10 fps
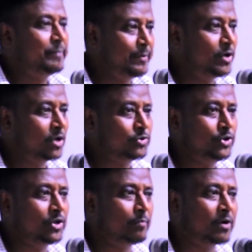বিভিন্ন
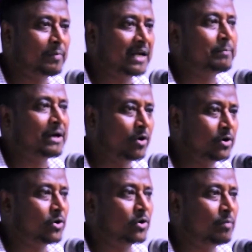দুই নম্বর মাল বা
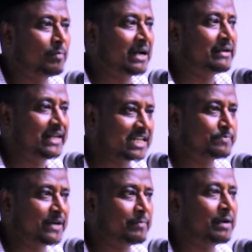অন্য রকম মাল ডেড
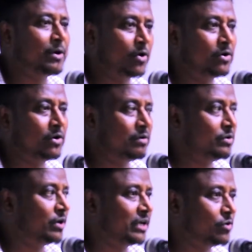এক্সপায়ারি মাল বা অন্য
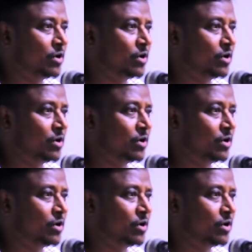অনেক